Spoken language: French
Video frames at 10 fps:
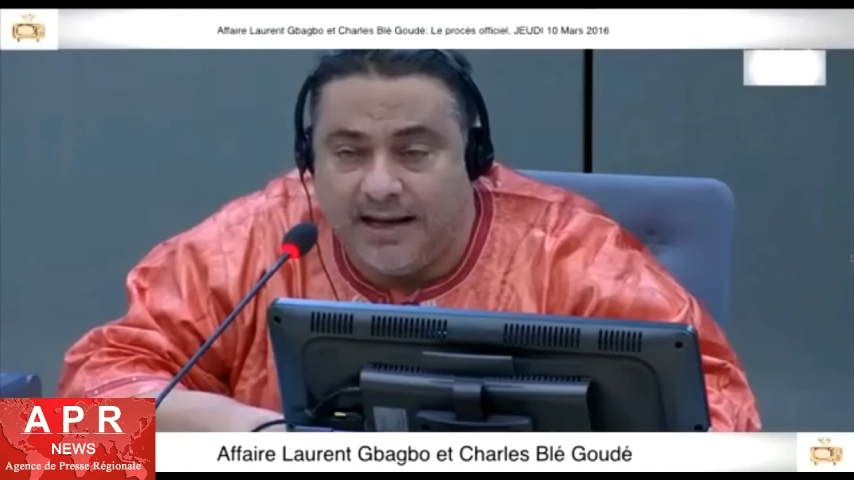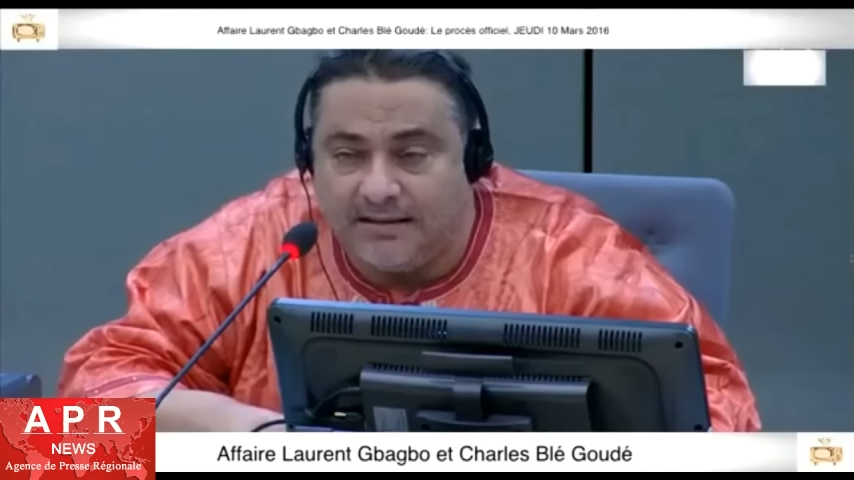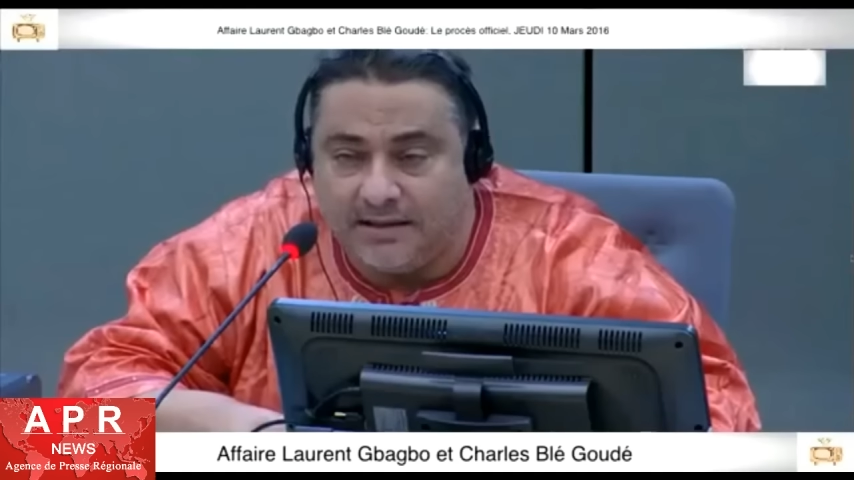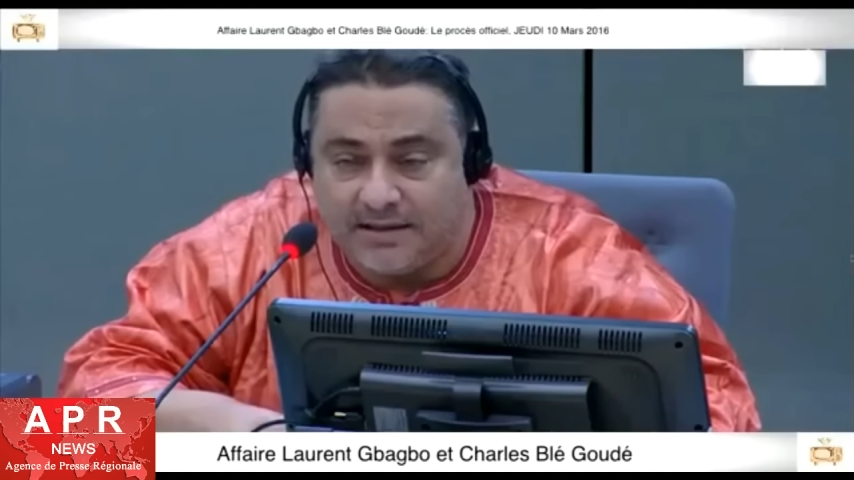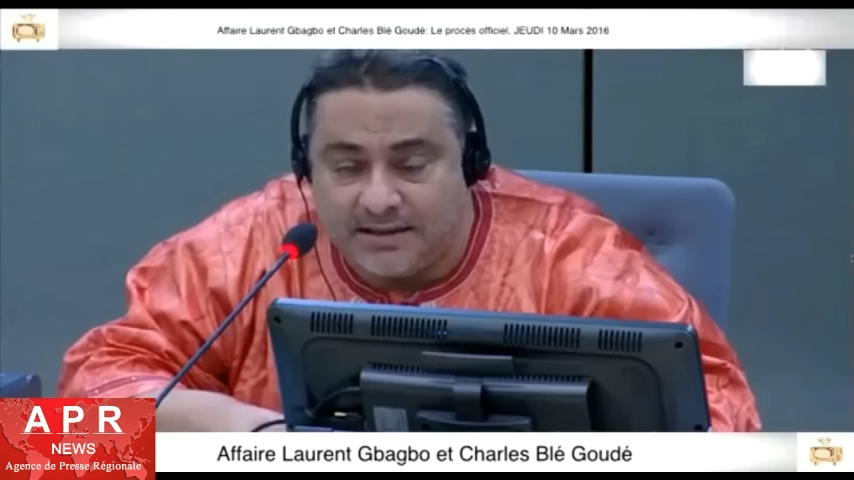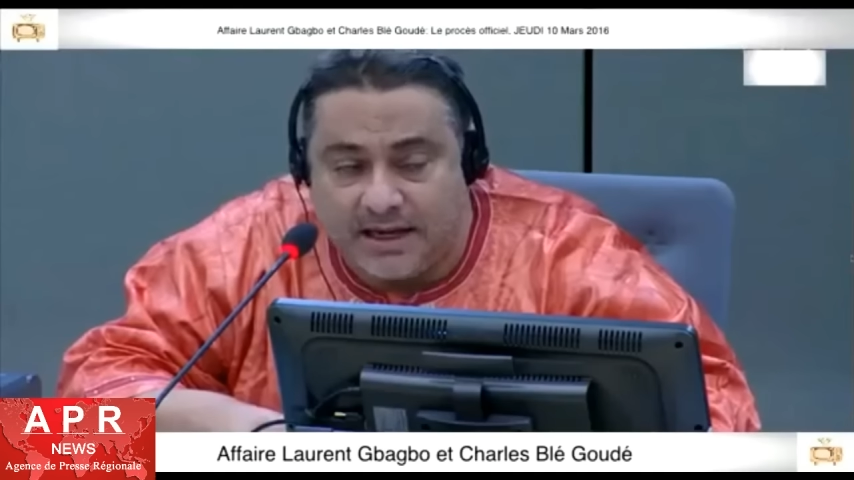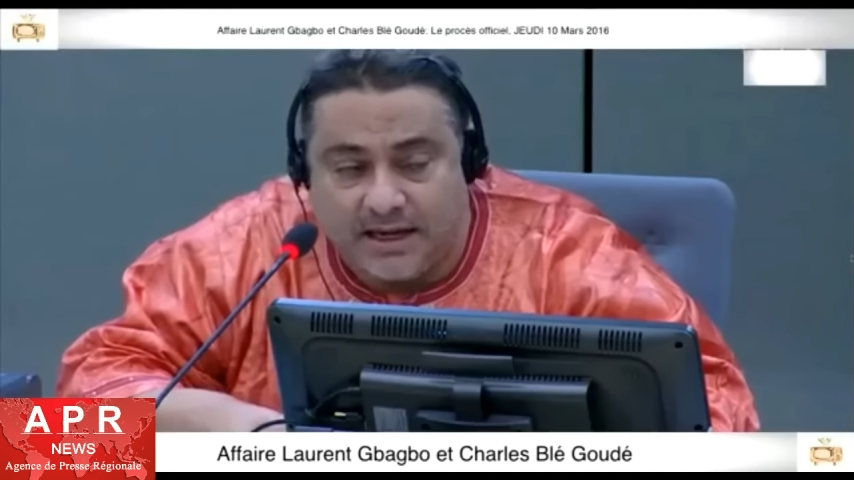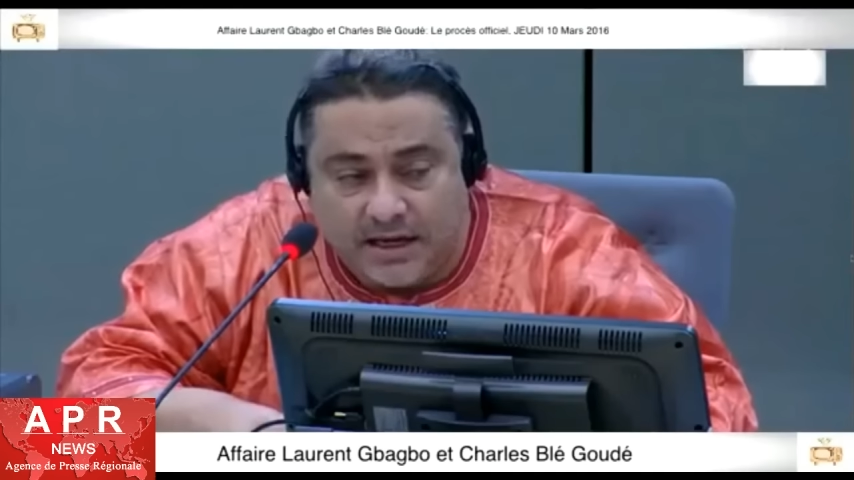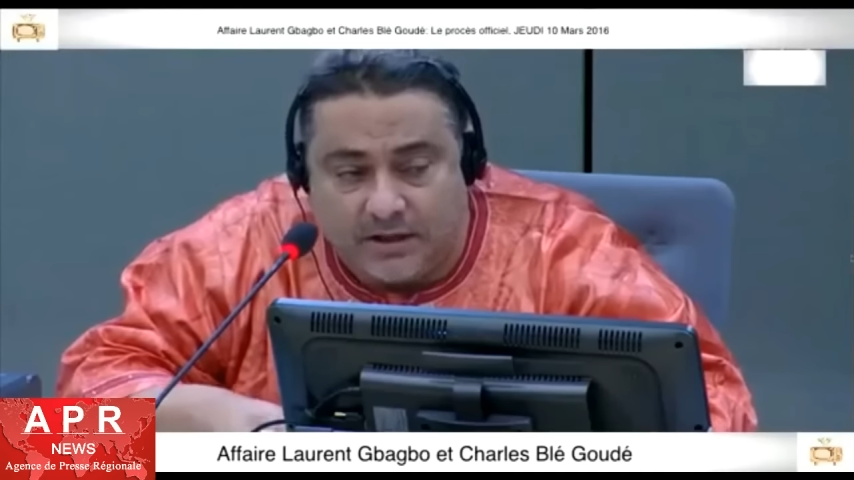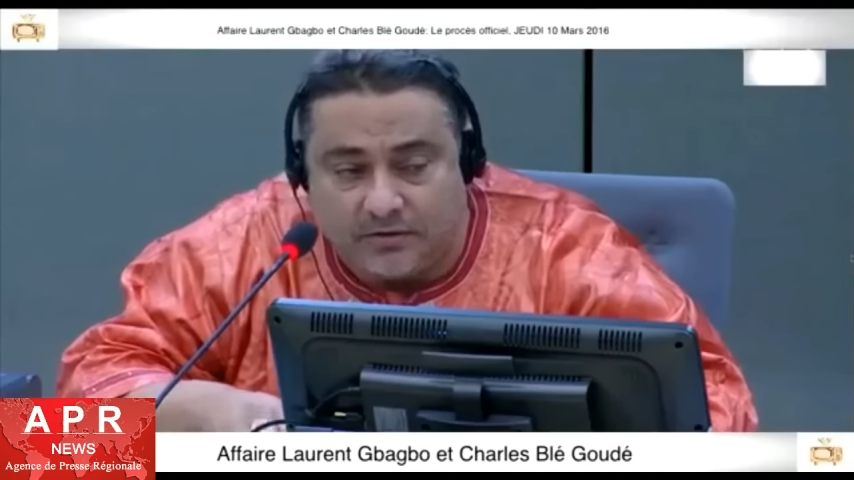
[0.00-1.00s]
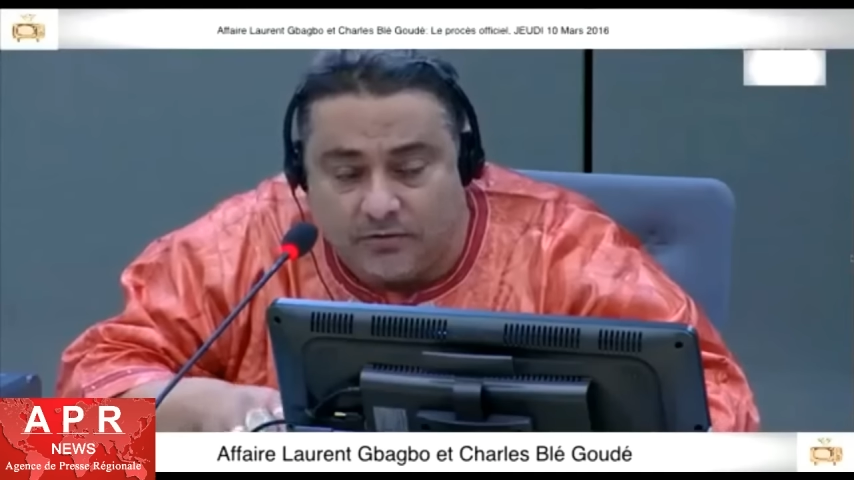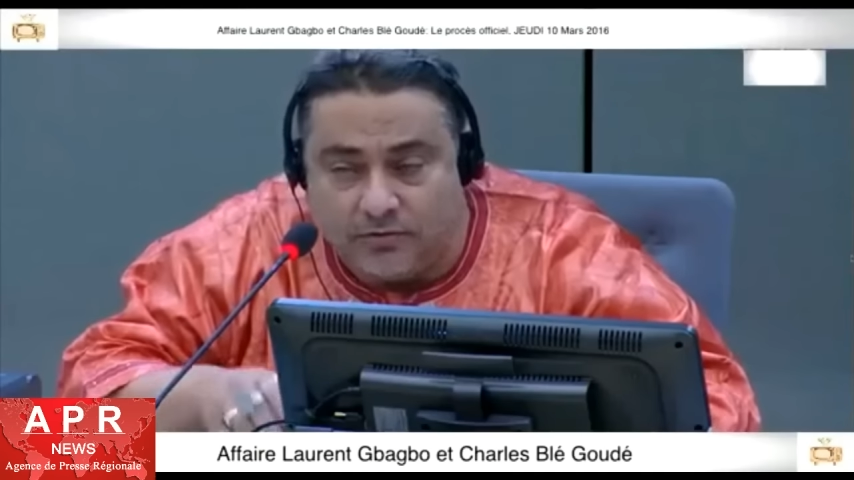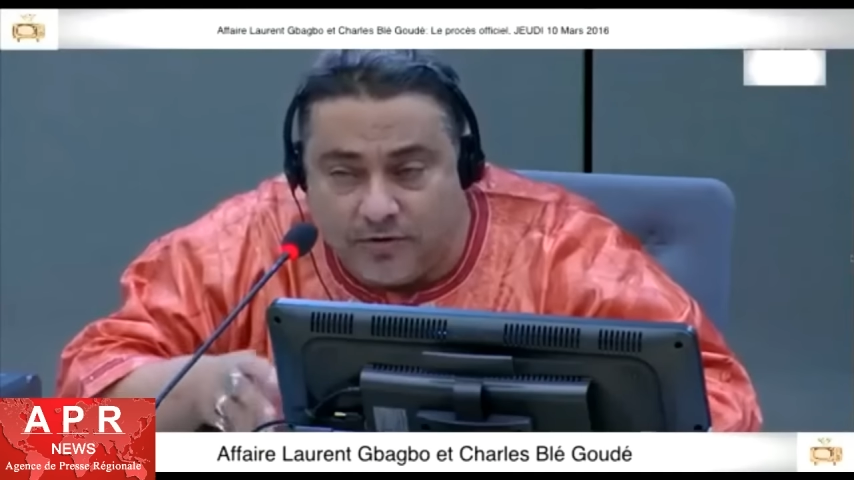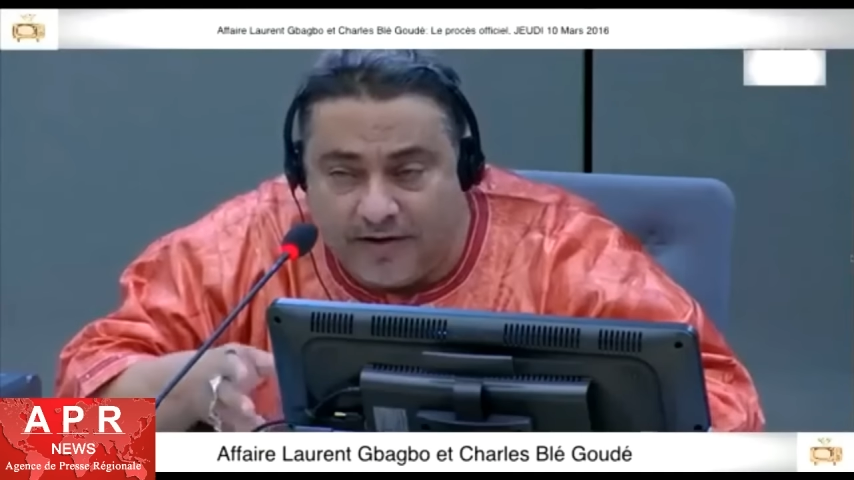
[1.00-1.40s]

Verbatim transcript: est-ce que tu sais qui tu nous